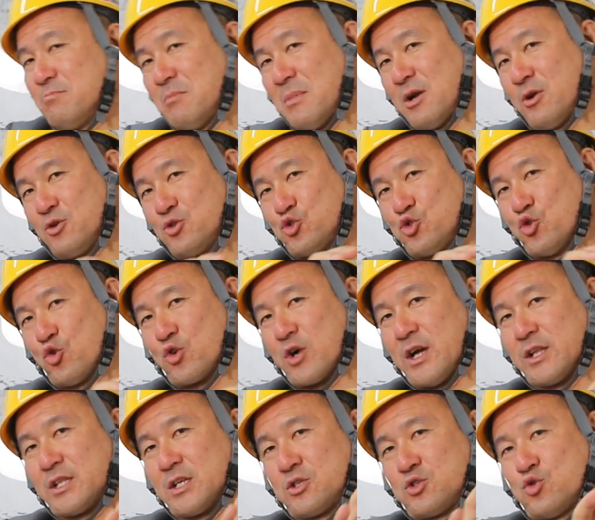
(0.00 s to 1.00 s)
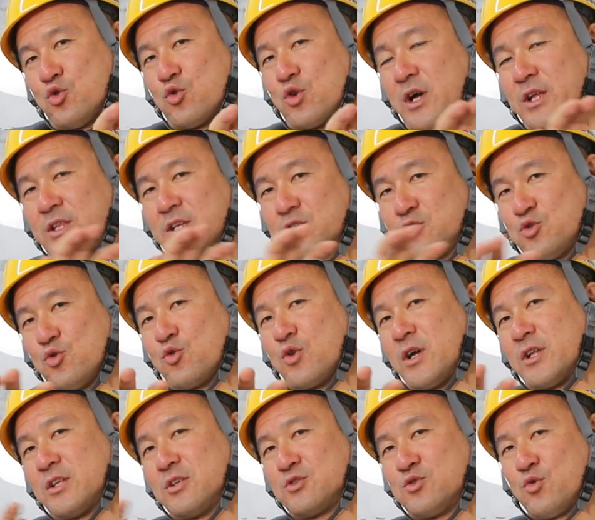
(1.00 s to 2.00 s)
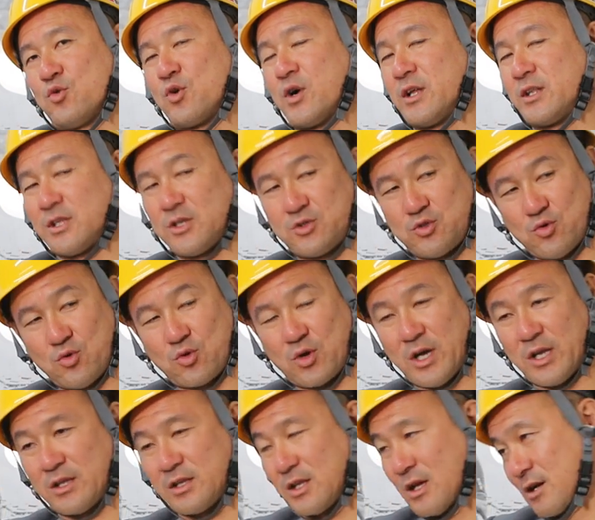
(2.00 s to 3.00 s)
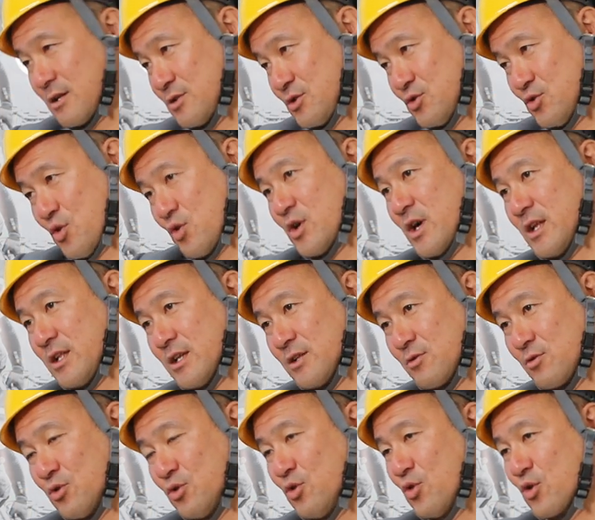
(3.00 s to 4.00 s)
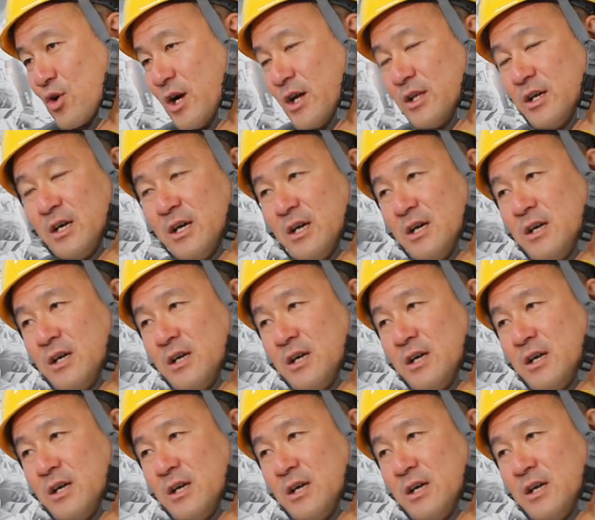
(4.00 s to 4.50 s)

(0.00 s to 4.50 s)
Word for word: まあ、10億入った10億入った10億入った10億入った10億入った10億入ったでこれ6回